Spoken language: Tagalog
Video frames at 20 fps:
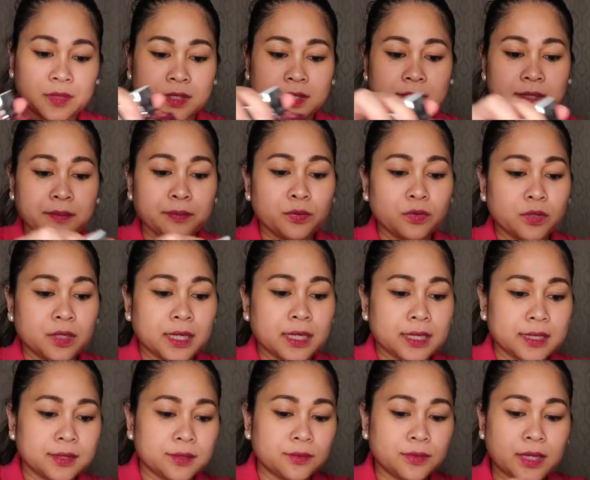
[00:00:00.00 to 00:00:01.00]
Sampo
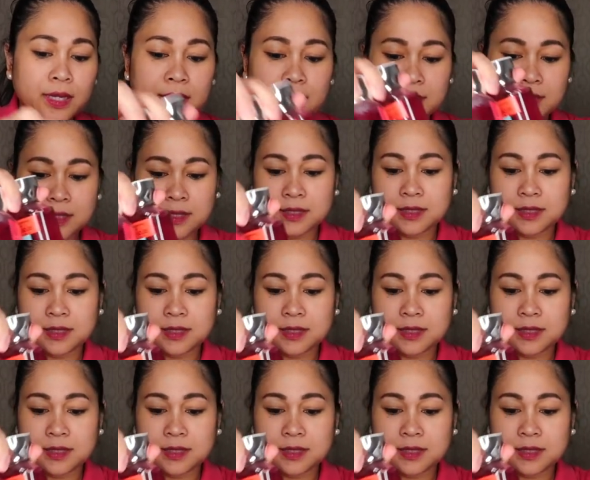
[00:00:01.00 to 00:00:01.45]
lahat to, guys.